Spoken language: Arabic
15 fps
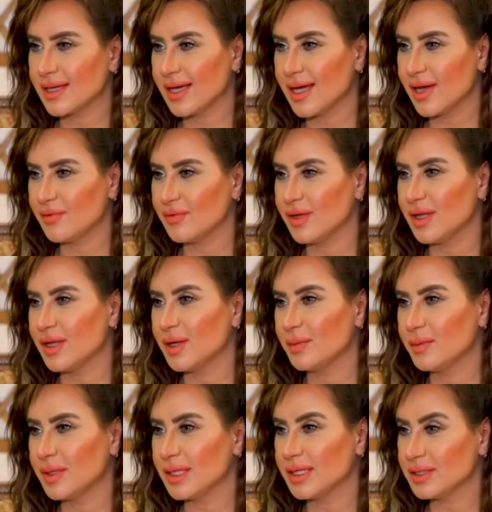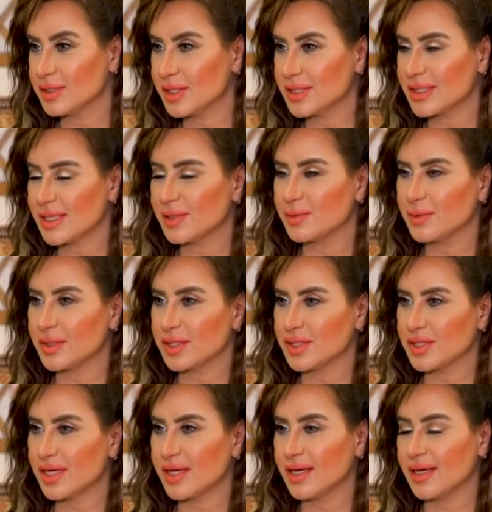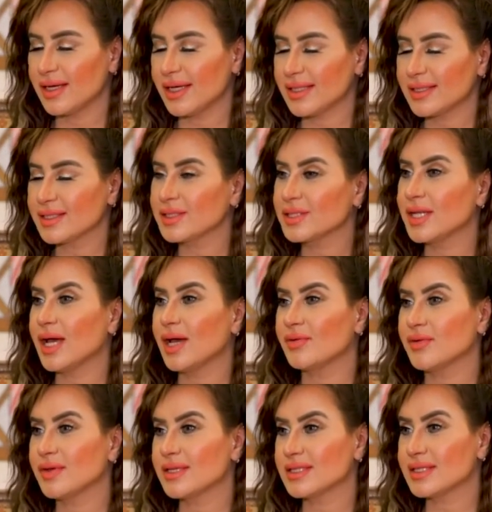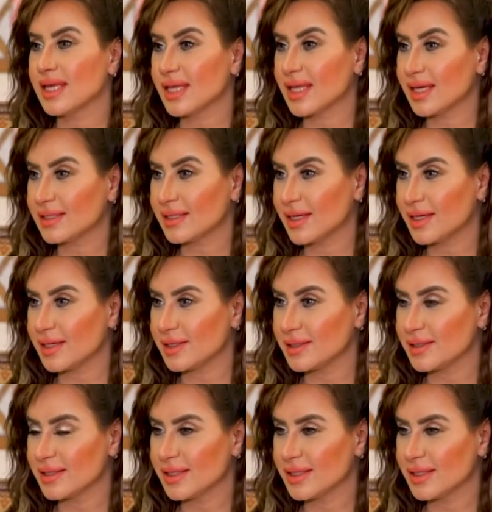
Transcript: حافلة من الإنجازات والنجاح يعطيك العافية أستاذة عطارد نعم.